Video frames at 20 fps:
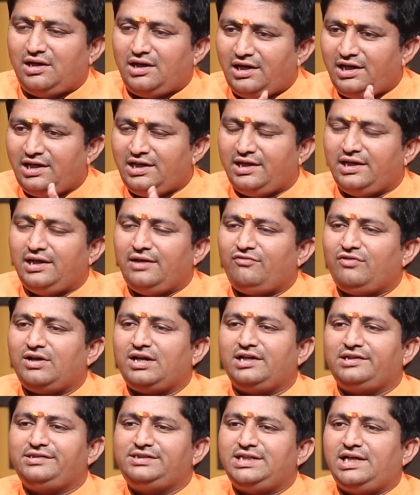అంటే
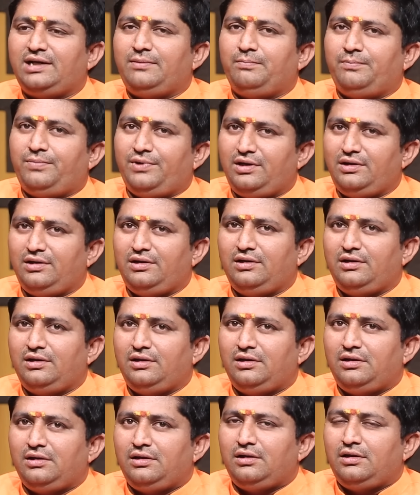ఫర్ ఎగ్జాంపుల్
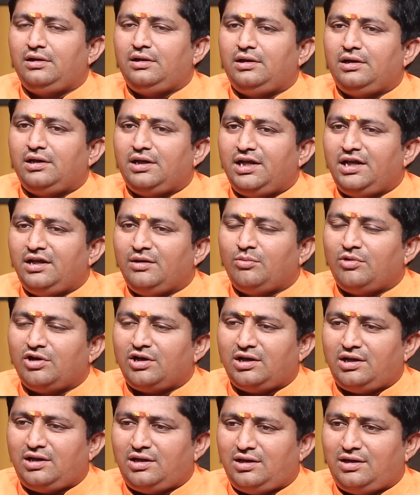నేను
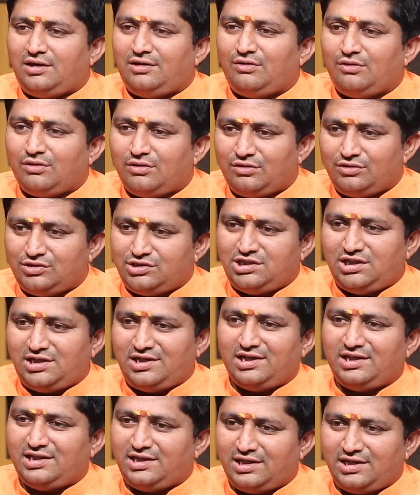మొన్న ఒకరు వచ్చారు
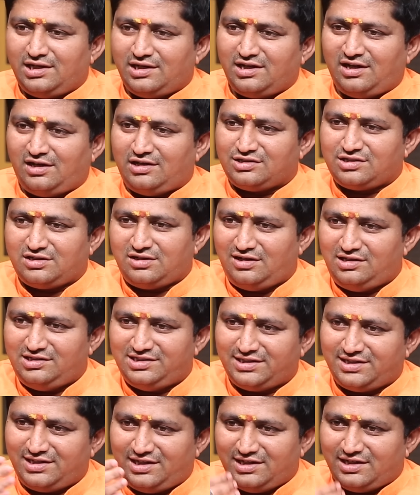నా దగ్గరికి
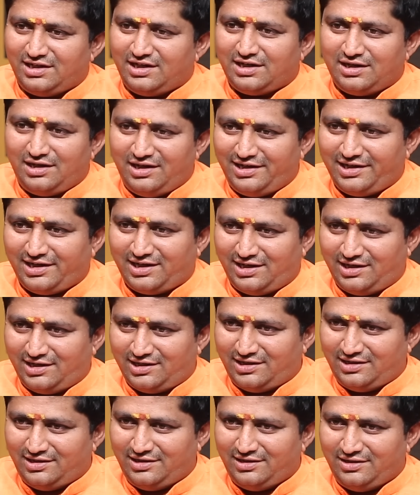ఆస్ట్రాలజికల్గా క్లయింట్
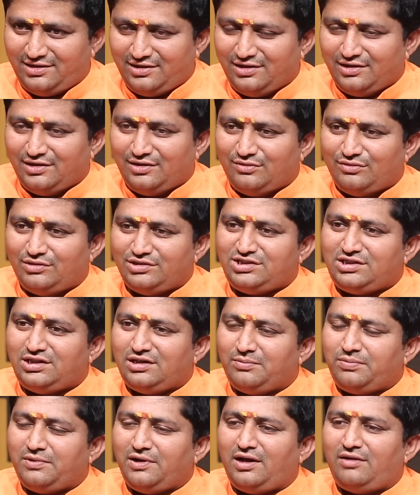లాగా
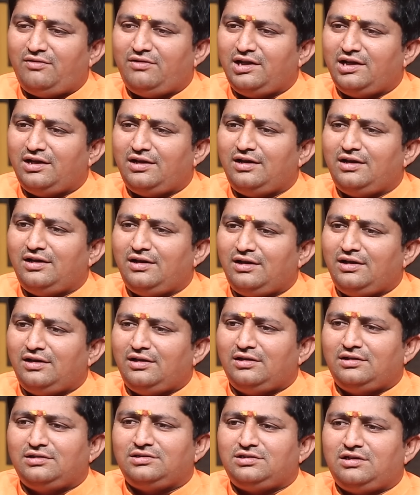వచ్చినప్పుడు ఆవిడ
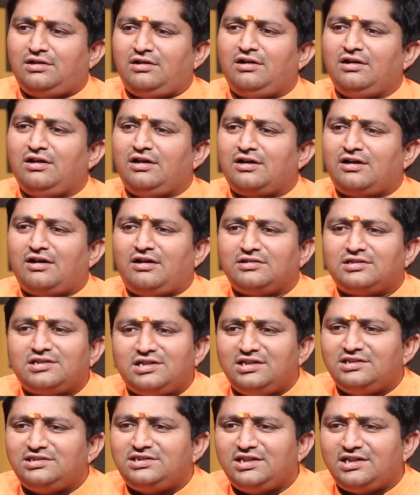చాలా
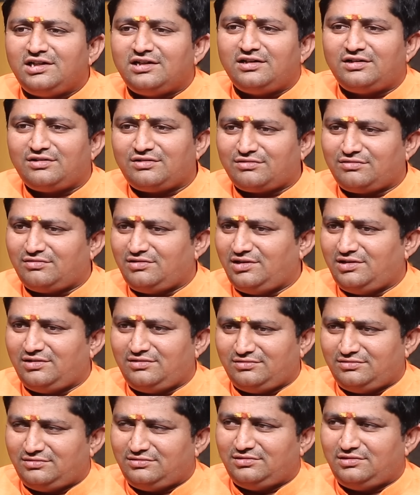కాస్ట్లీ చీర కట్టుకున్నారు
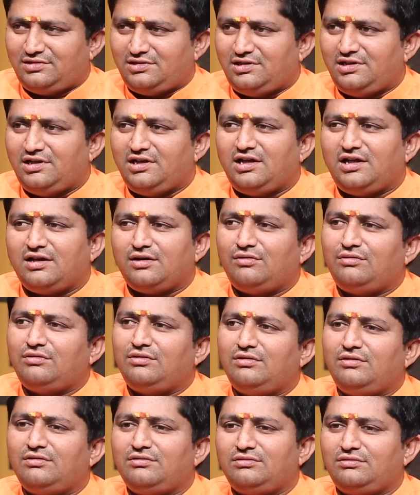అంటే
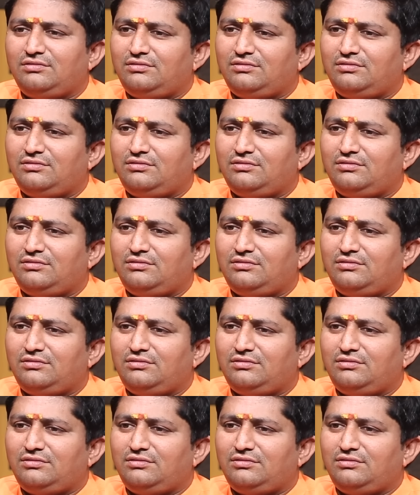అరౌండ్